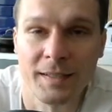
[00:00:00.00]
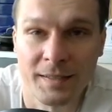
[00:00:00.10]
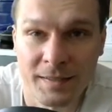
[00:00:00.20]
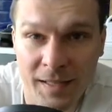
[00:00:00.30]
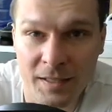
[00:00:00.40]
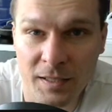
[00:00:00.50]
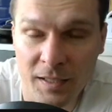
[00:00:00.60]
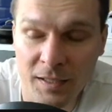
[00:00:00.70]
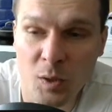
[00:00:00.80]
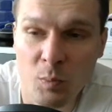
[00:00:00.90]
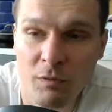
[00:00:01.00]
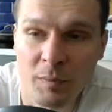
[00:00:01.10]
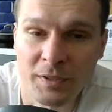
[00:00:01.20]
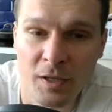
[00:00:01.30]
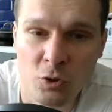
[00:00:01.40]
Кстати, хотел бы
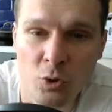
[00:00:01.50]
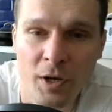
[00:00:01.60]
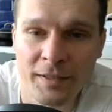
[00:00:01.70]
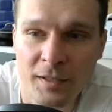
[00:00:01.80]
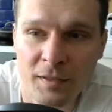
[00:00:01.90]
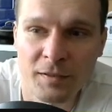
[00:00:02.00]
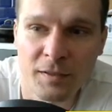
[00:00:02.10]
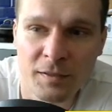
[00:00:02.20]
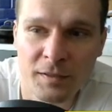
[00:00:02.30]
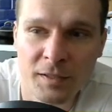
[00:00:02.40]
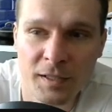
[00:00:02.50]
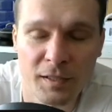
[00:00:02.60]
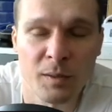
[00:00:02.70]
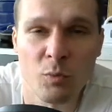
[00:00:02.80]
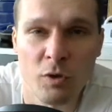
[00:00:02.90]
вам сказать, что английский язык
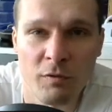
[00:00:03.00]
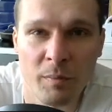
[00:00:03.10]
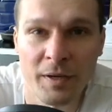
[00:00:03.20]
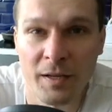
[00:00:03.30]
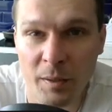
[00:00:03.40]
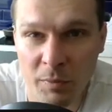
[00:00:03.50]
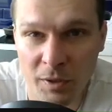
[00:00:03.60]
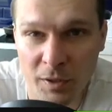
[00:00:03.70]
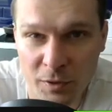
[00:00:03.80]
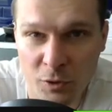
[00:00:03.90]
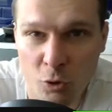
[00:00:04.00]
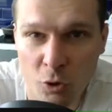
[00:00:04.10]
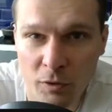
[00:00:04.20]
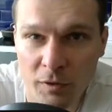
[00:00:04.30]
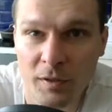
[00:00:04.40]
это мой вам
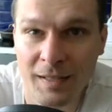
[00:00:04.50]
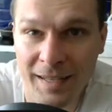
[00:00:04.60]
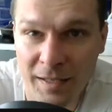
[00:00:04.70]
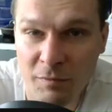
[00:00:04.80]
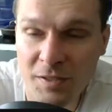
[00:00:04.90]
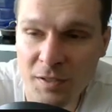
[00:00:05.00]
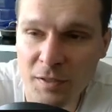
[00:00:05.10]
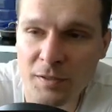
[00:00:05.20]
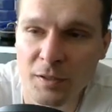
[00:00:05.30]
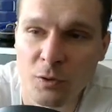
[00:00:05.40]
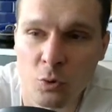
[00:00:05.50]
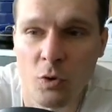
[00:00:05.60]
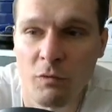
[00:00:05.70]
рекомендацион для инвестиций, но